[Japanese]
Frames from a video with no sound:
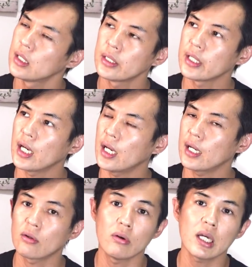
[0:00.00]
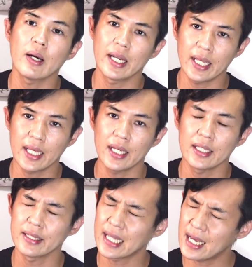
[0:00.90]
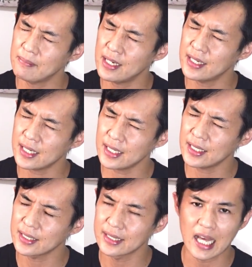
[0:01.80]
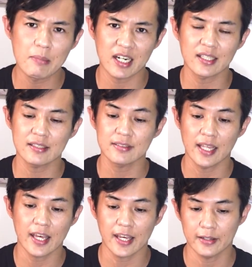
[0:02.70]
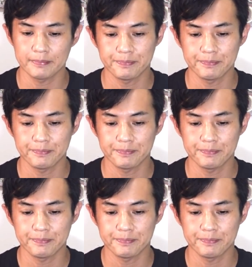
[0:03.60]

いやー、これはね、なまら、なまらですね。